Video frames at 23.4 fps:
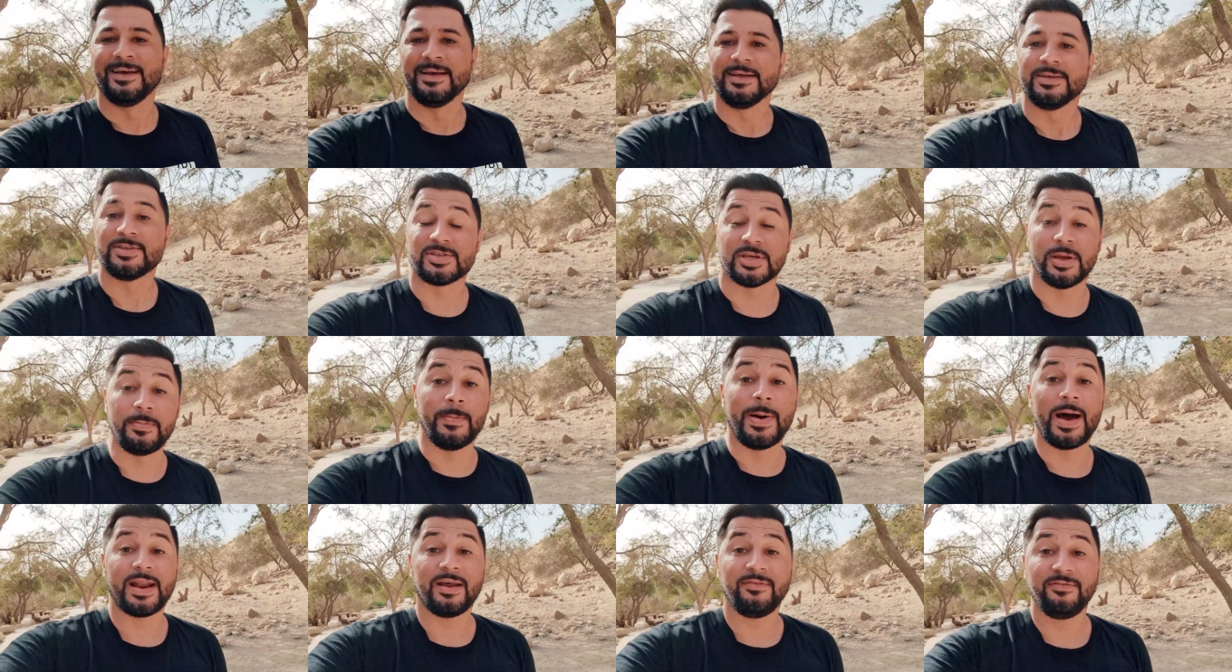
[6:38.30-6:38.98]
Isso é
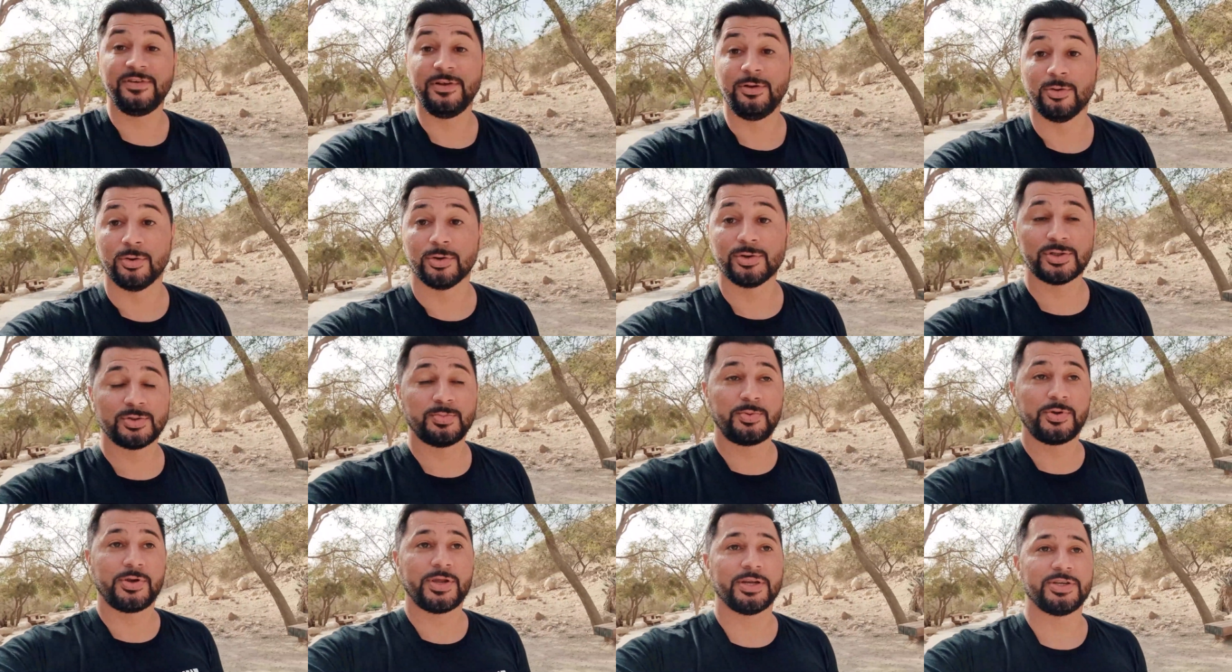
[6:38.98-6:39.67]

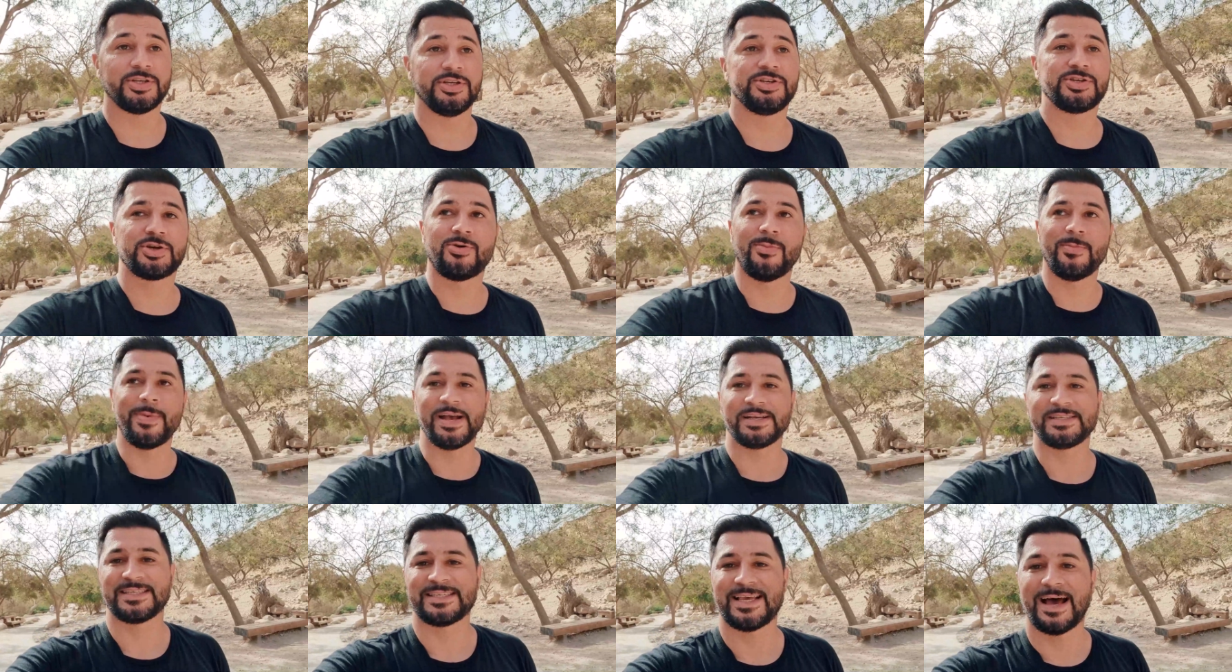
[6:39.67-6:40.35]
maravilhoso porque a gente
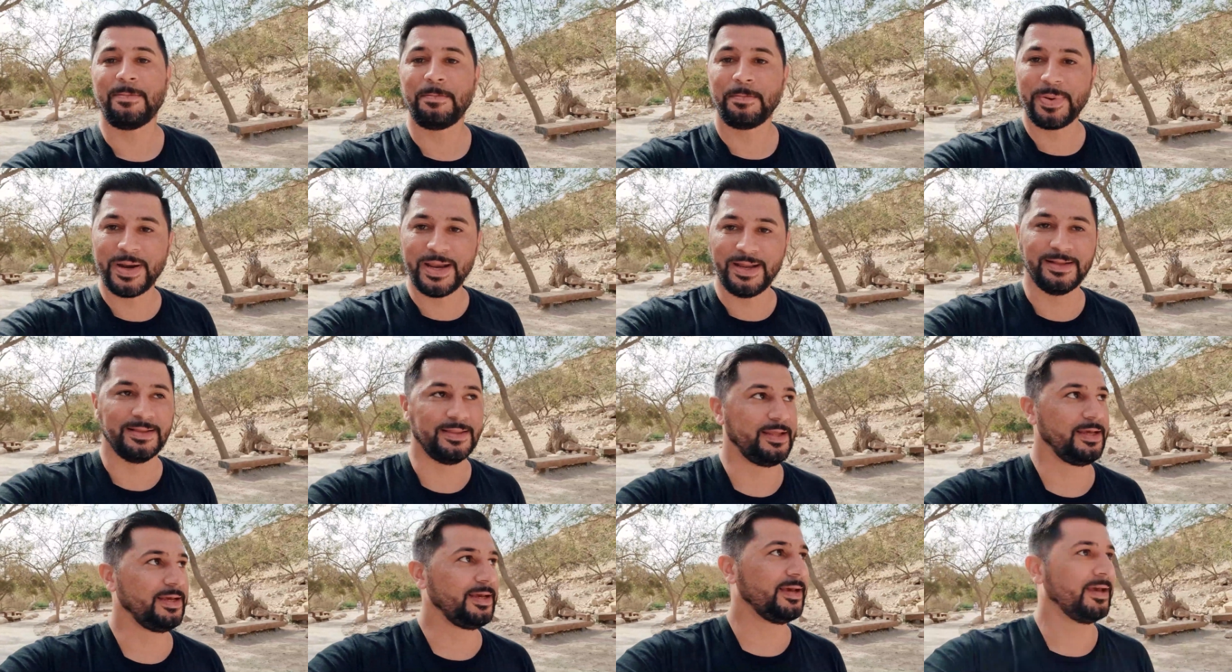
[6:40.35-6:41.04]
começa a
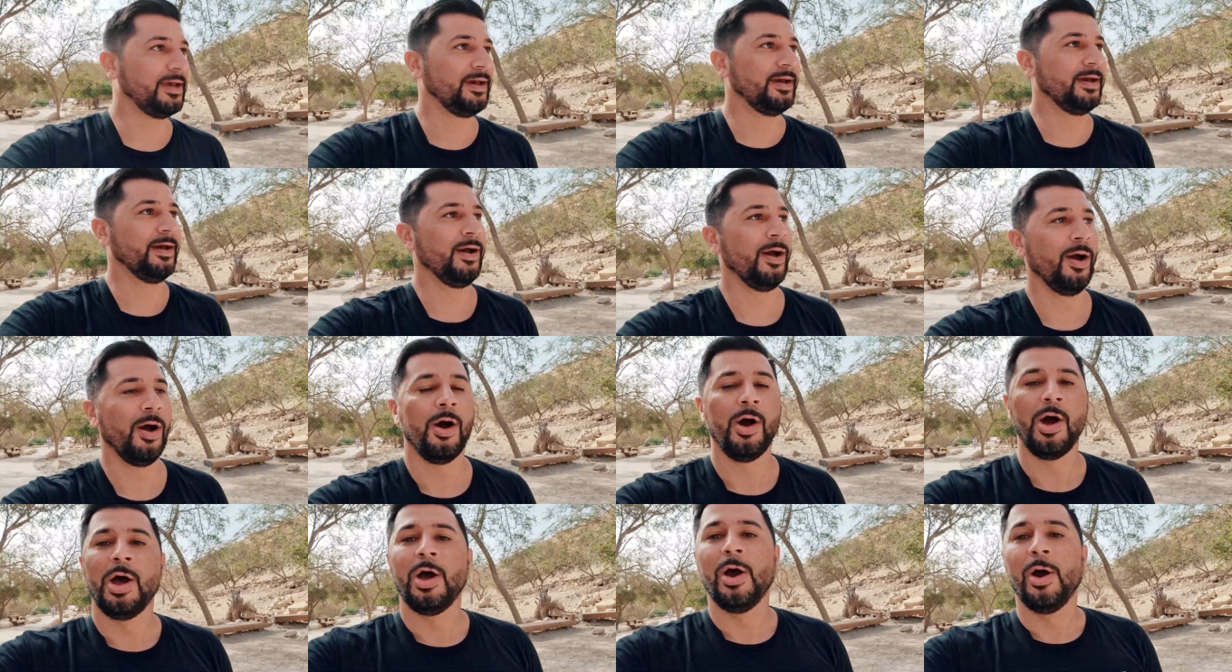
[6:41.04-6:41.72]
aprender
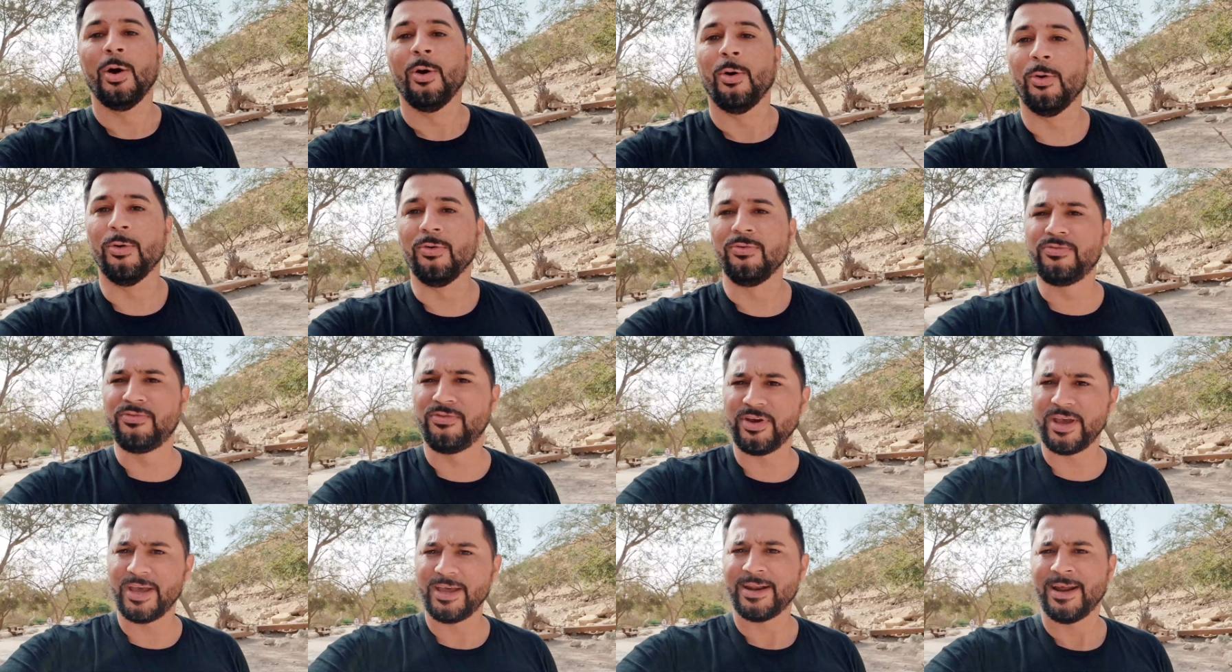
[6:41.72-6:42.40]
ou
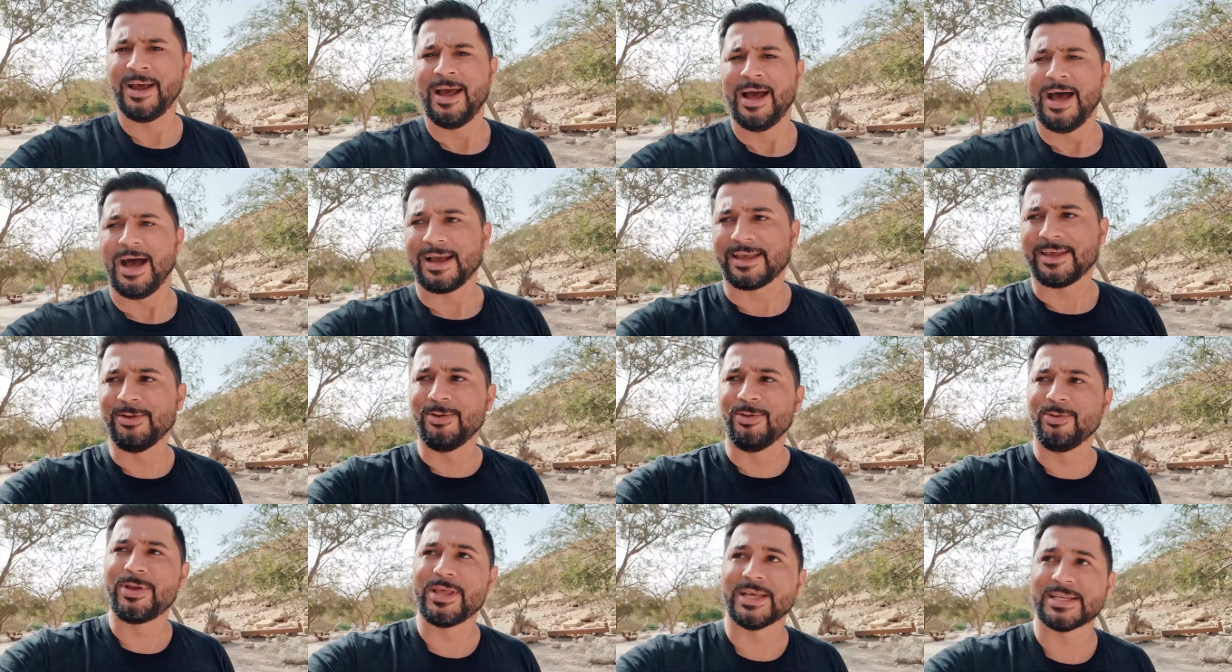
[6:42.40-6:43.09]
ver
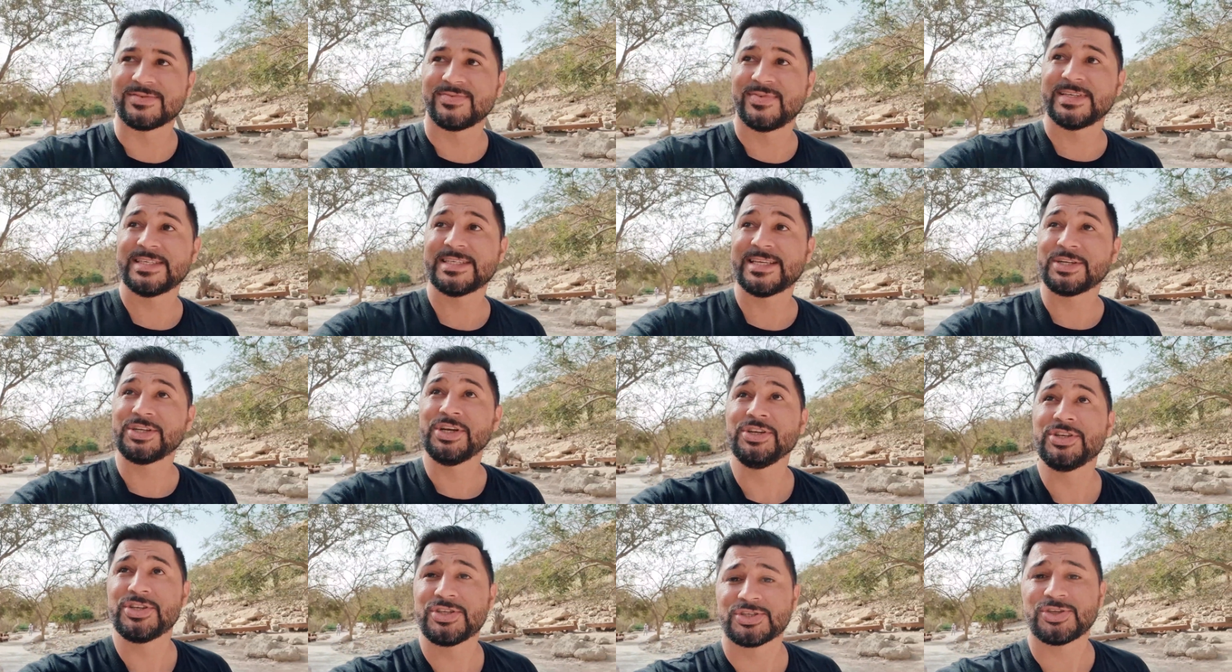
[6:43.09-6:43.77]
aquilo que às vezes a
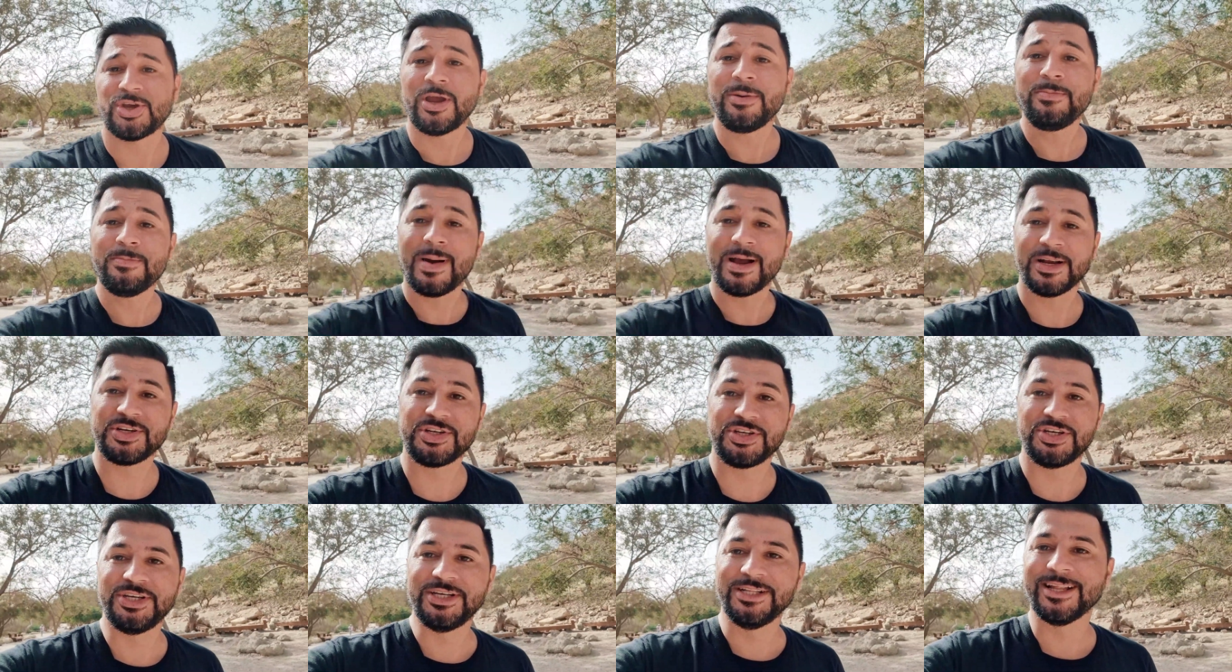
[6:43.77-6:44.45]
gente só
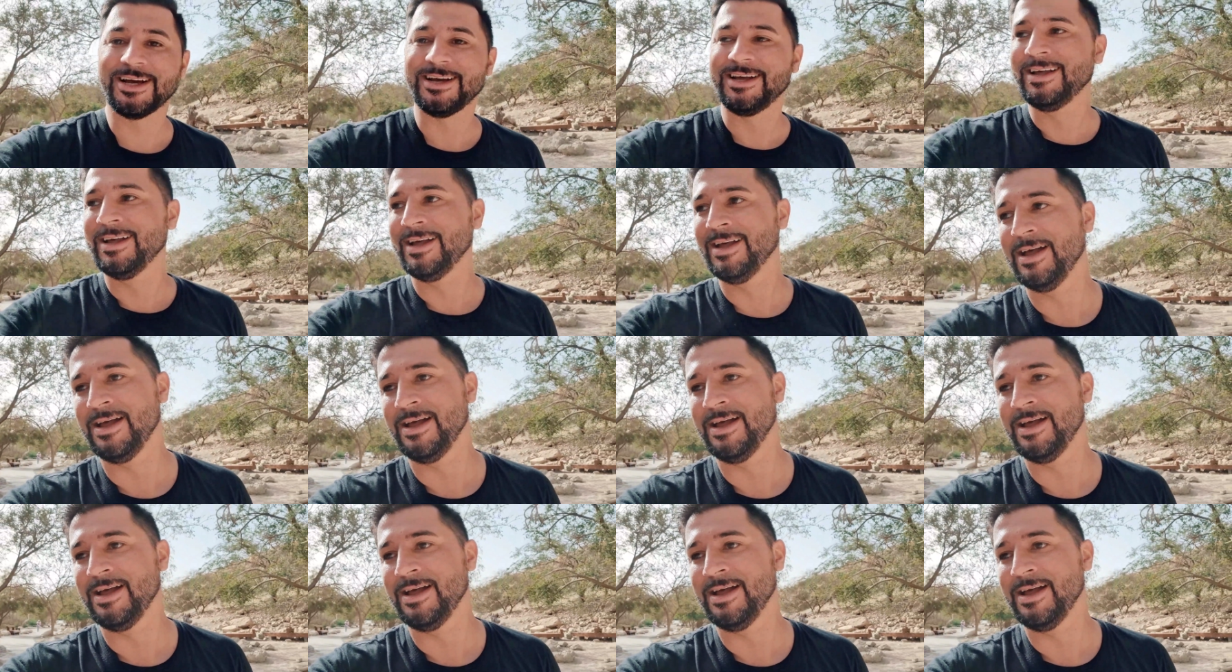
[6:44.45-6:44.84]
imagina